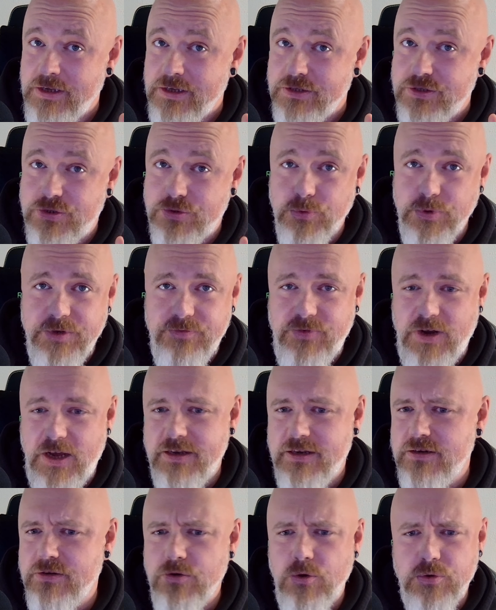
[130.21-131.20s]
zu
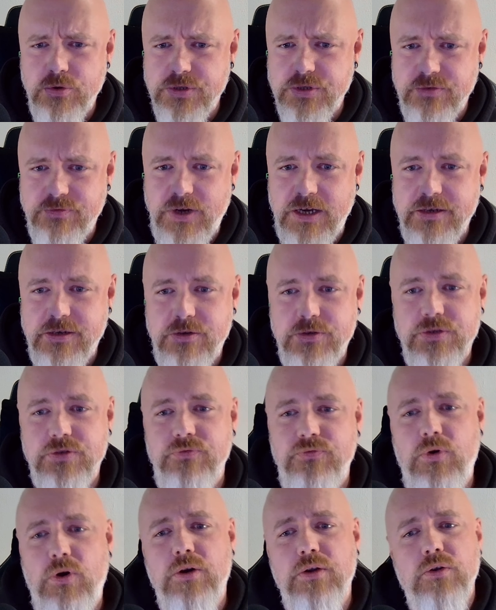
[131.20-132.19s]
refunden und so weiter und so
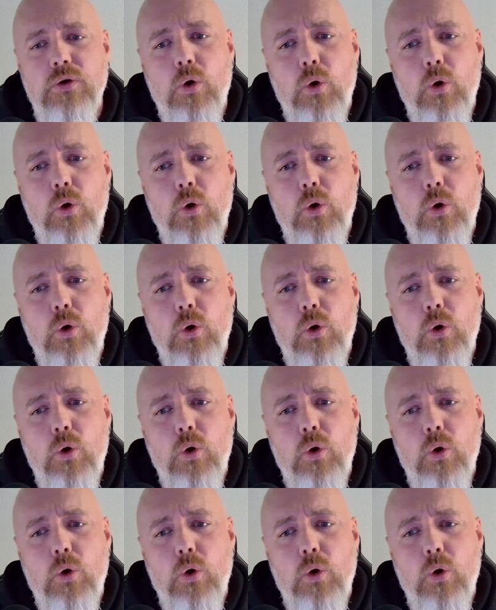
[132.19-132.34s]
fort.